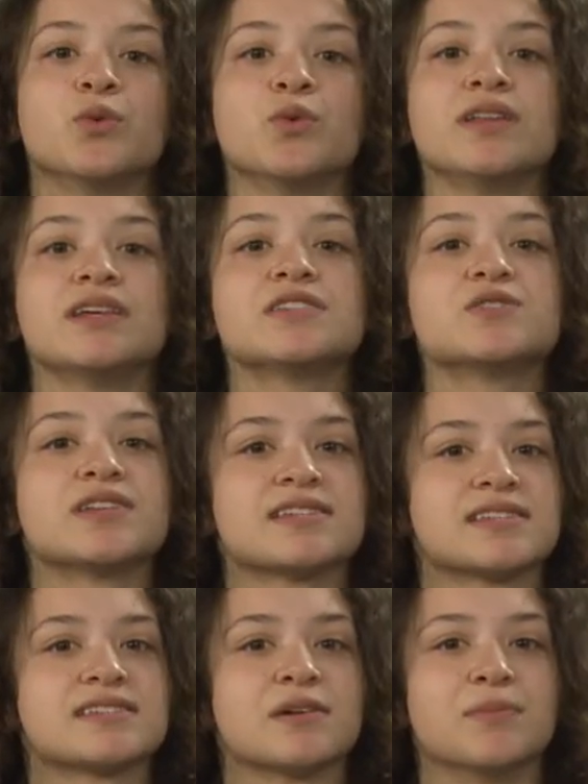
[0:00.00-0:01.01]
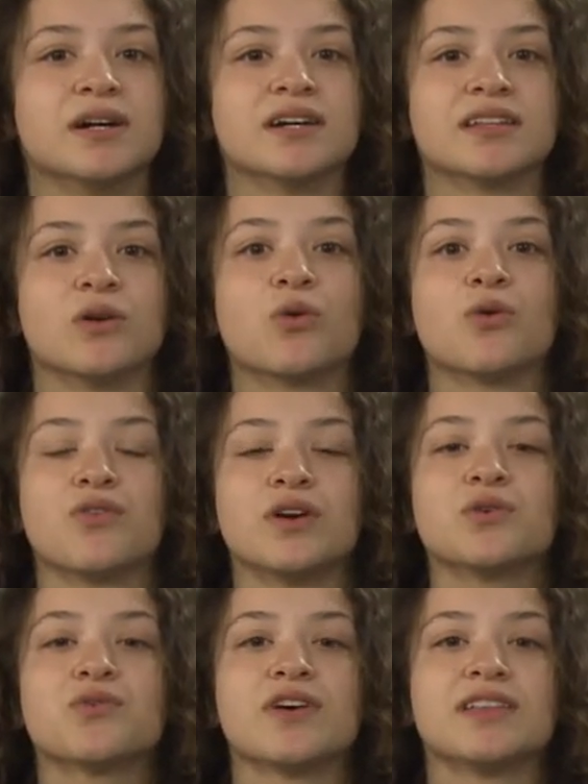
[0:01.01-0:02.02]
No início dessa semana, o
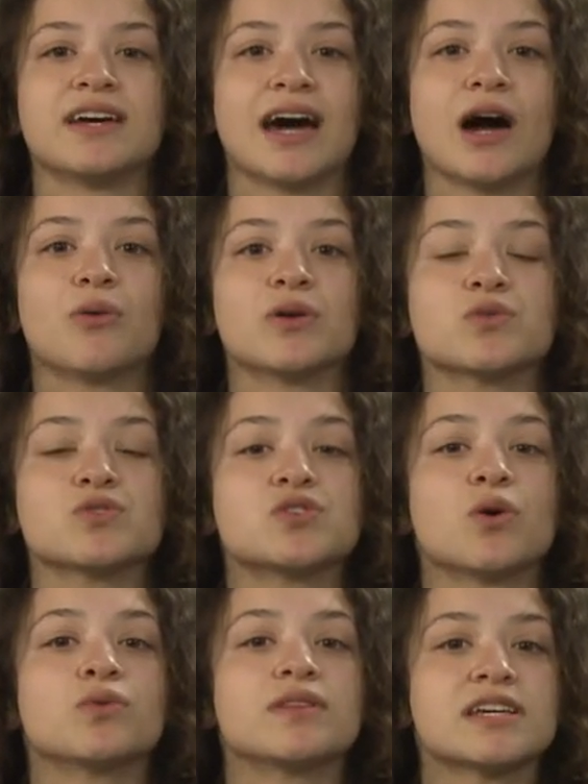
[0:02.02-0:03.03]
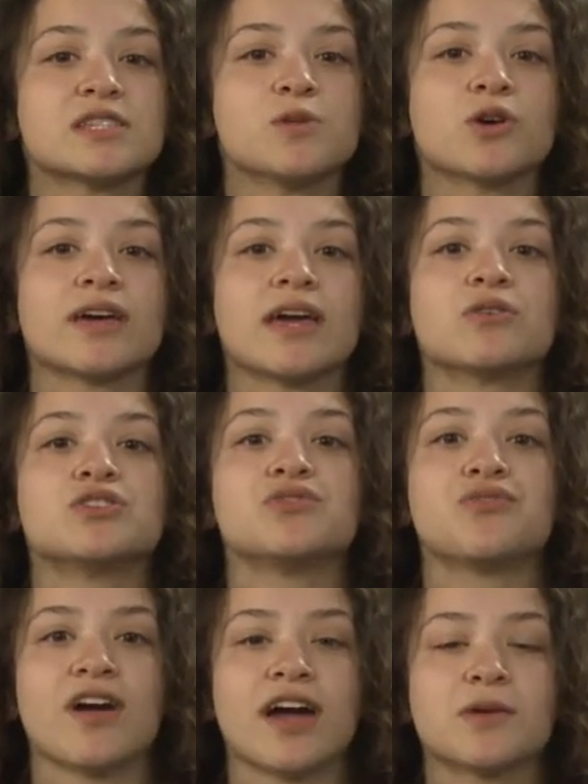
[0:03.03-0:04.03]
governo federal anunciou o desbloqueio de
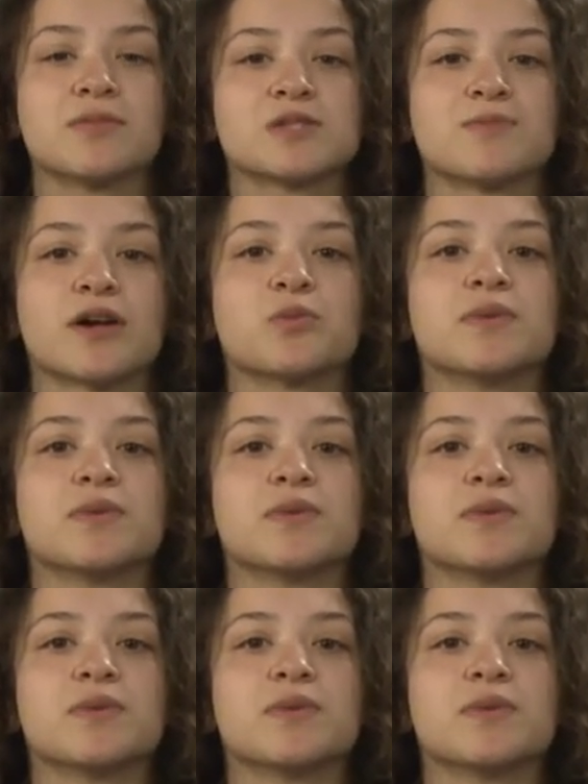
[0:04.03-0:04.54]
verbas para o